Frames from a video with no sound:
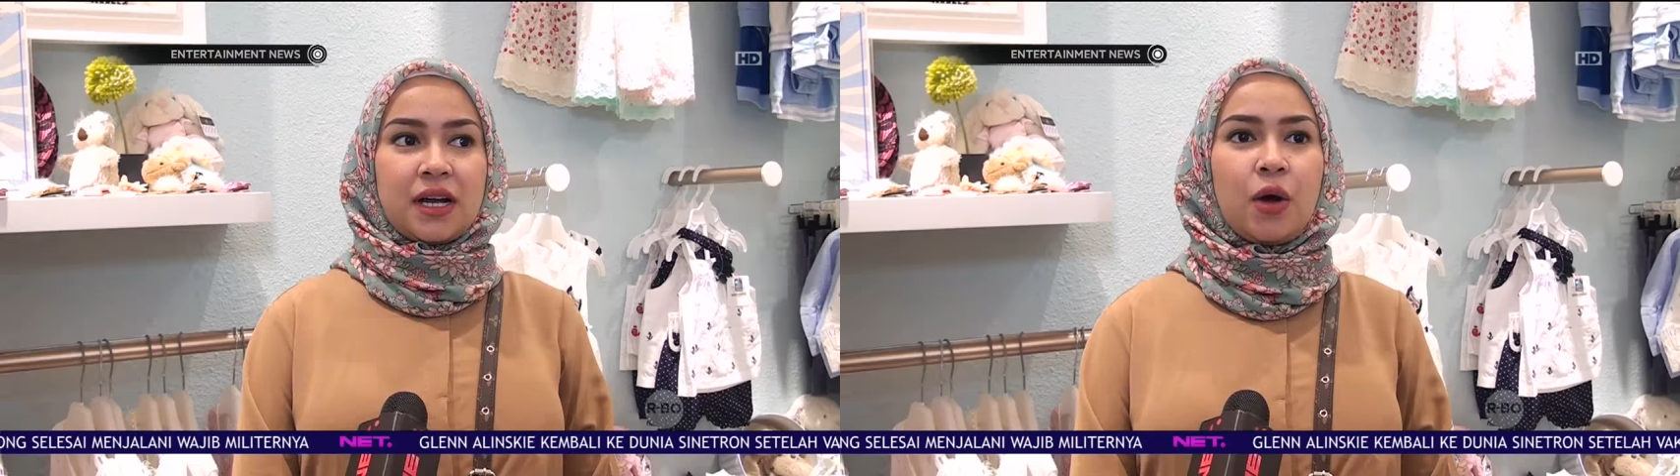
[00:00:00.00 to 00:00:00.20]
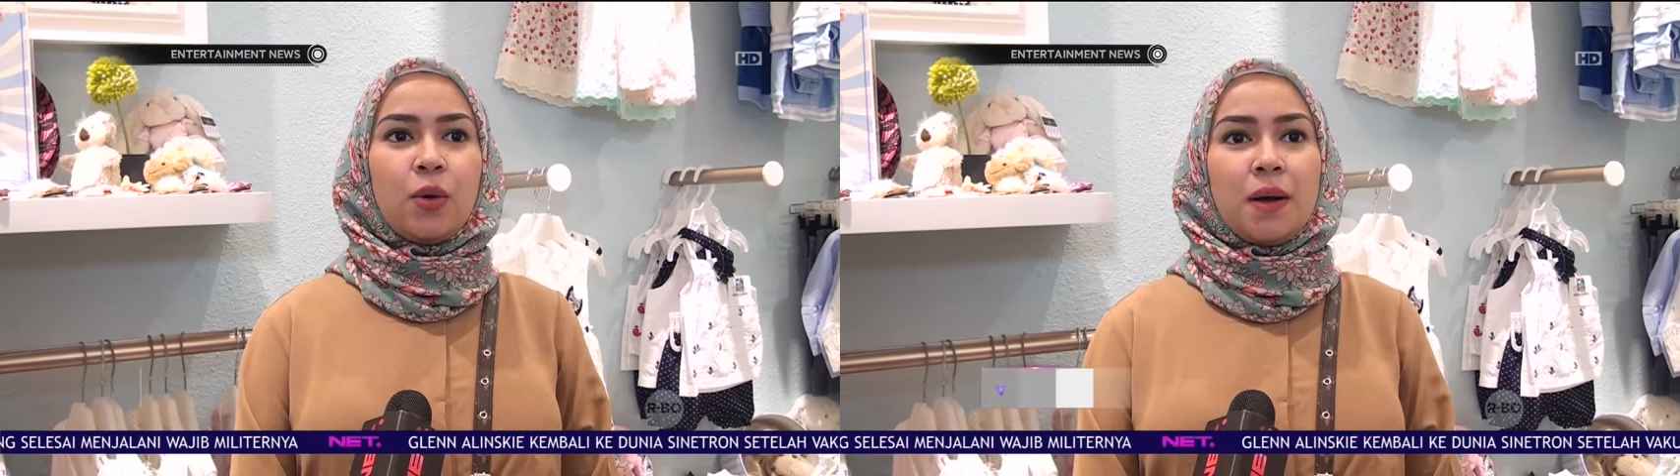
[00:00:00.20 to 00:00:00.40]

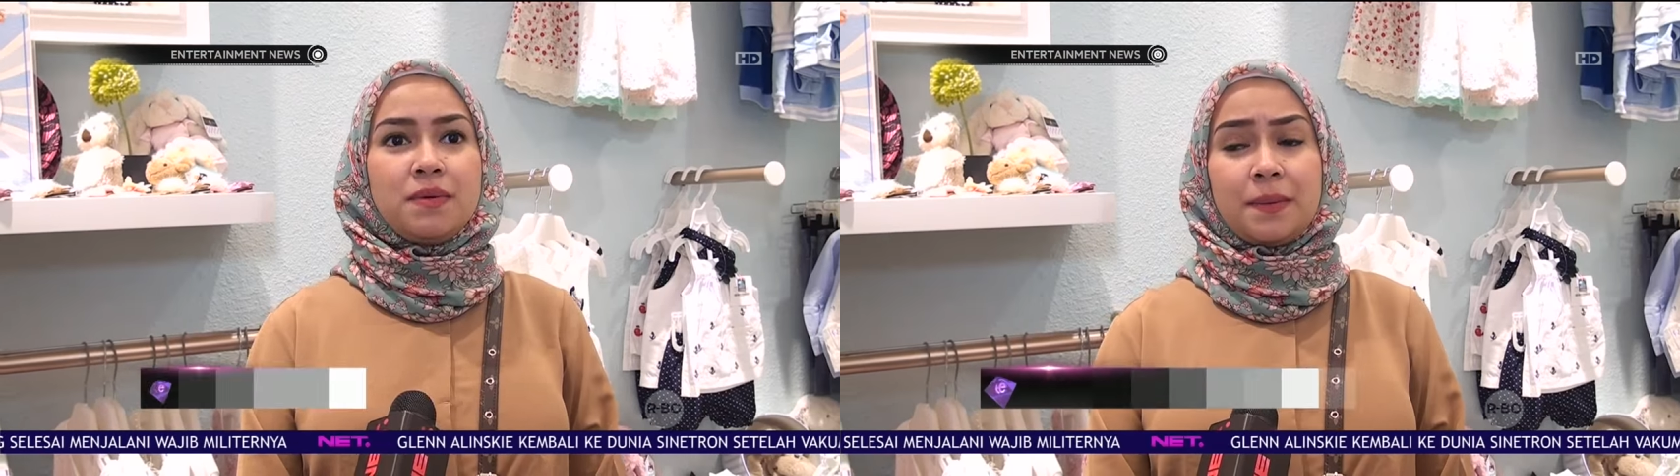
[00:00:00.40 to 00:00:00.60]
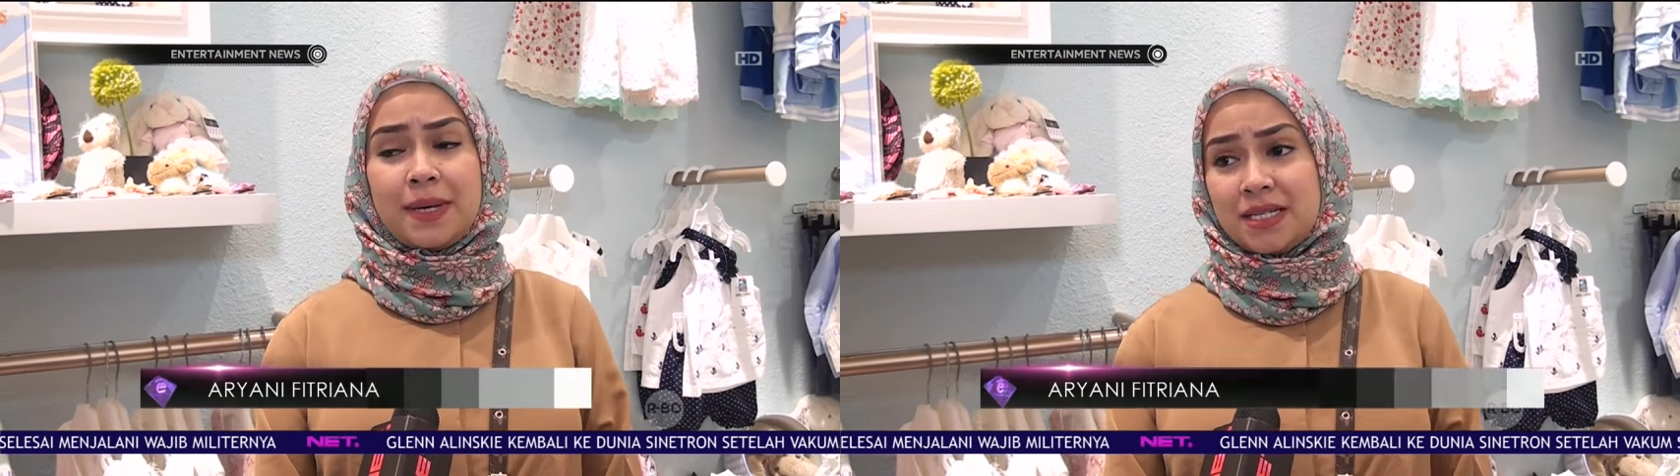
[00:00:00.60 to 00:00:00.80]
Aku
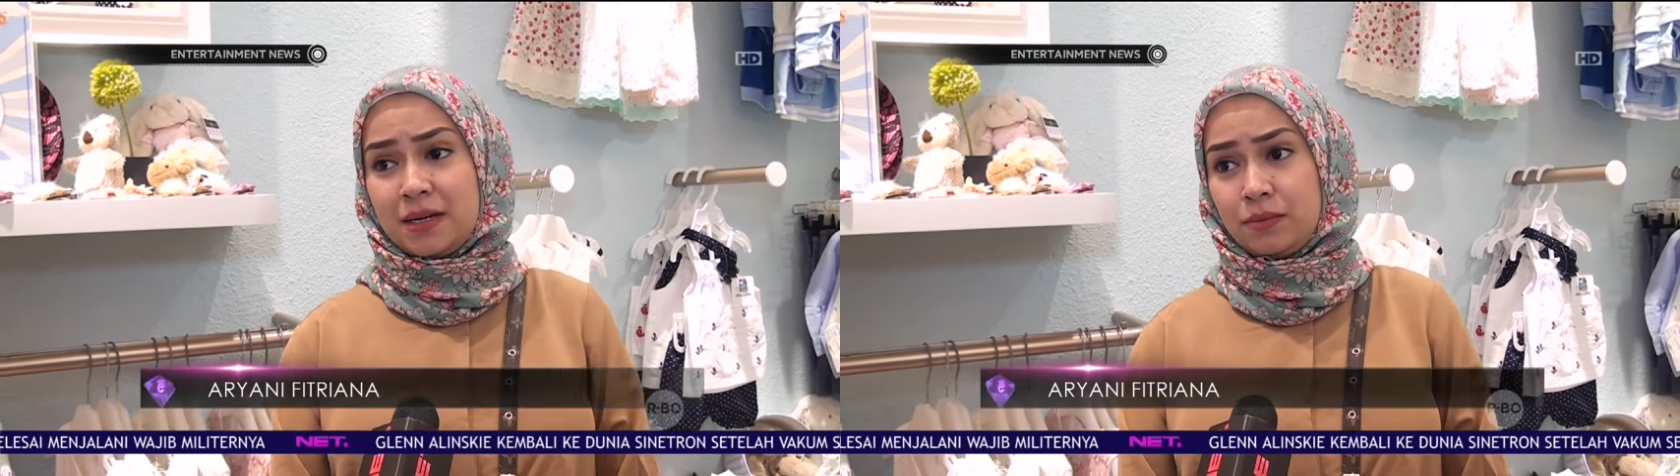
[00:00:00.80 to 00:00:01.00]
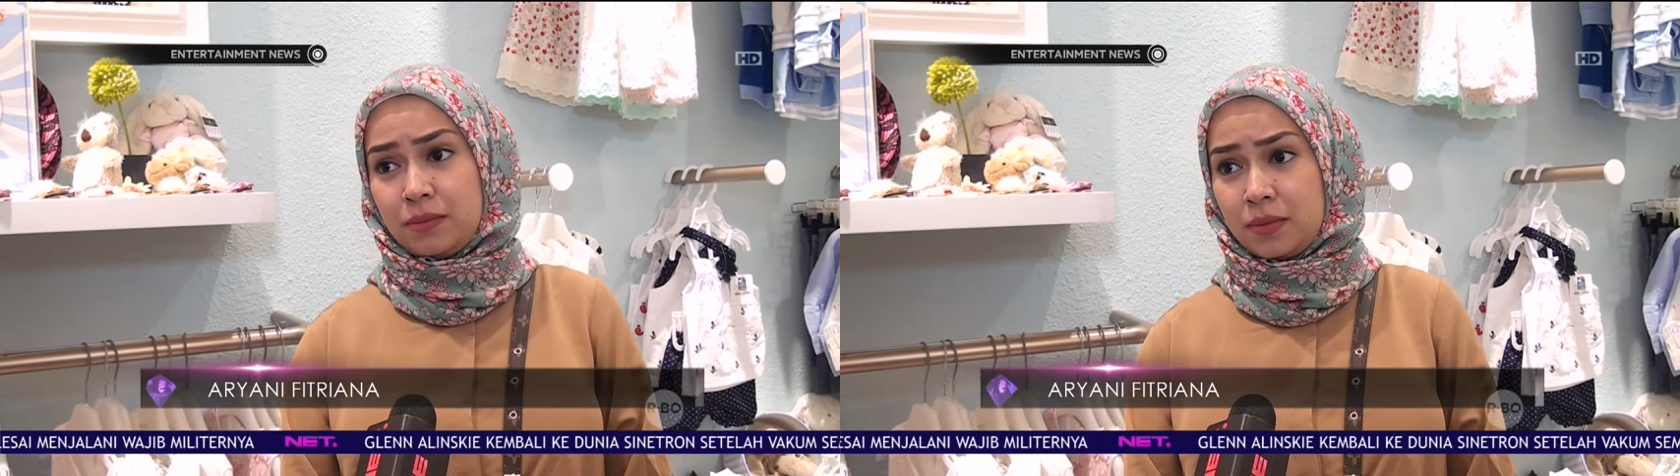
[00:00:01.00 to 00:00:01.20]
nggak bisa
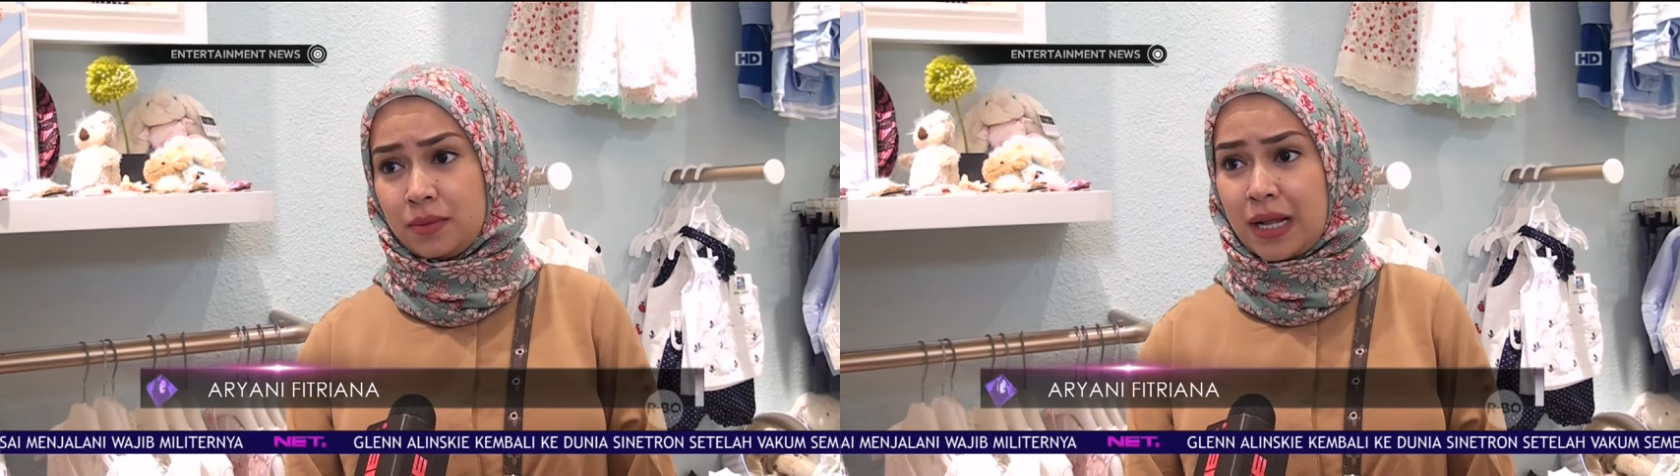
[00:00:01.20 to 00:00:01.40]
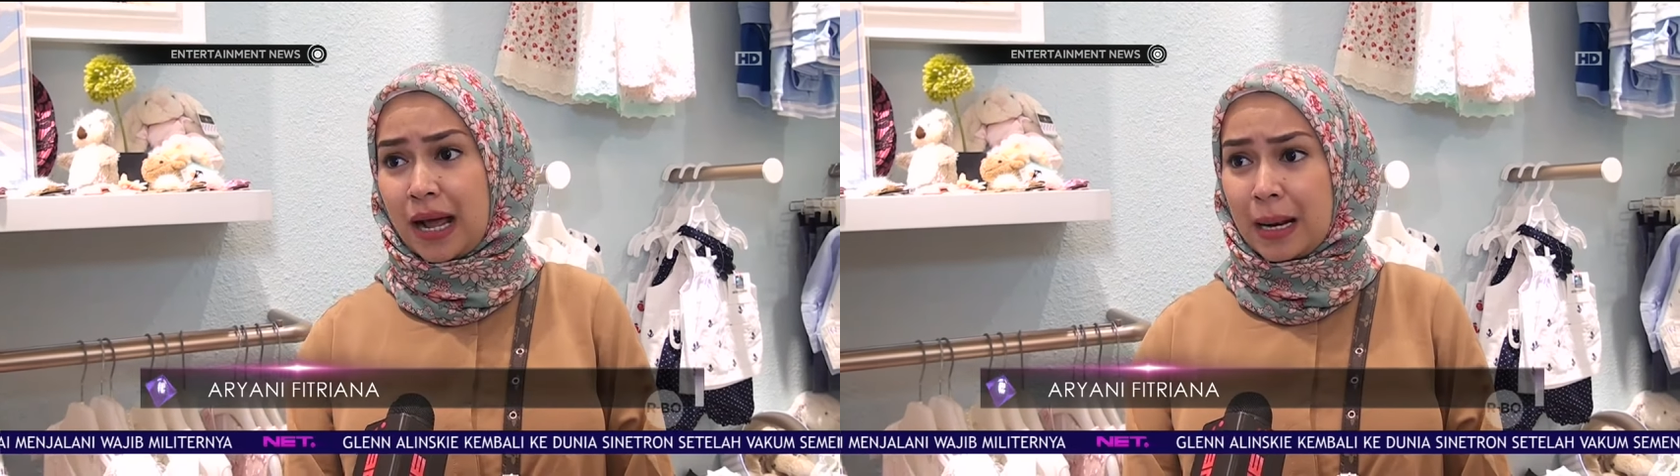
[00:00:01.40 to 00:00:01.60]
pastiin
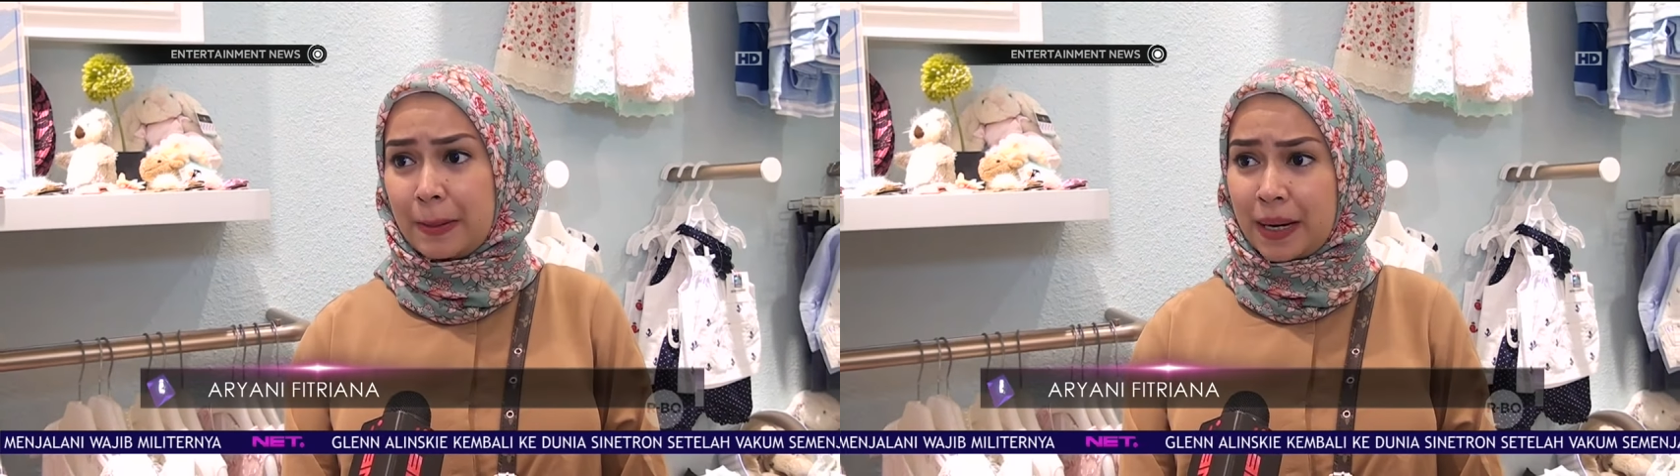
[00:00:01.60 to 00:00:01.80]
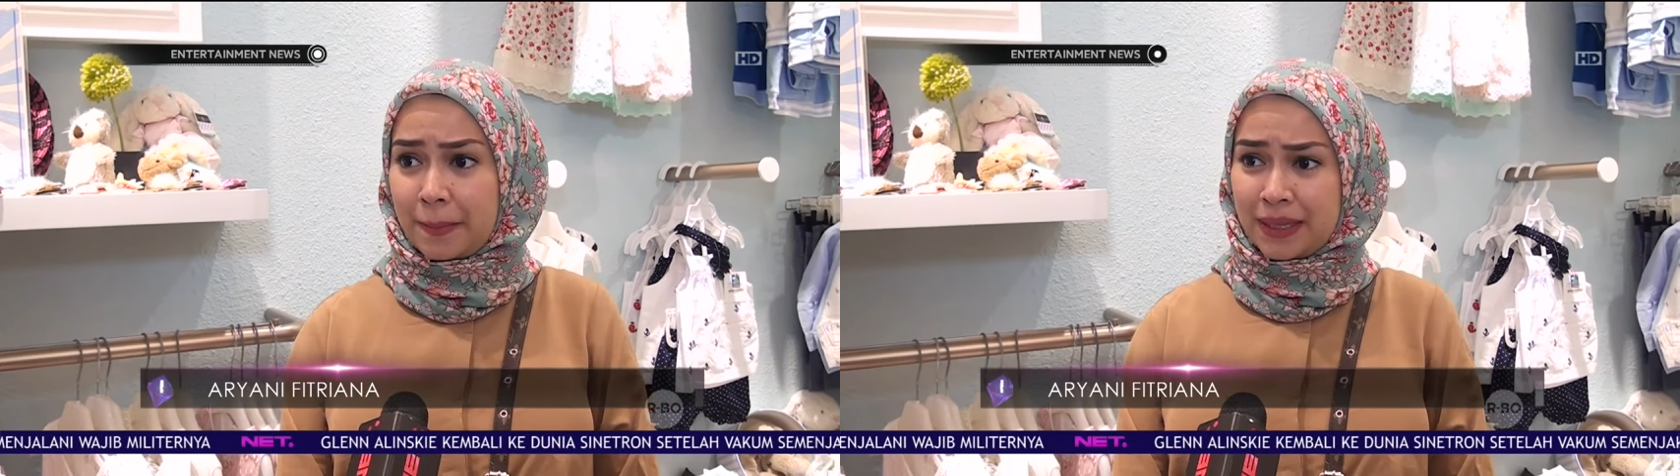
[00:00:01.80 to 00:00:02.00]

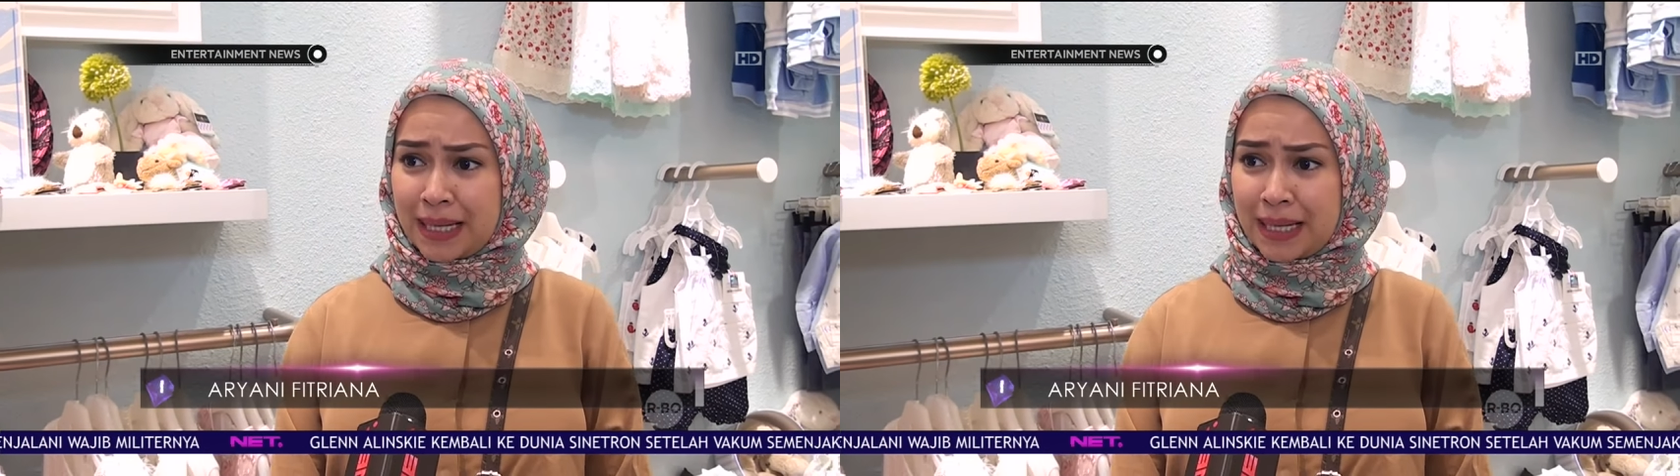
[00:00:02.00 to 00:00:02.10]
tanggal berapa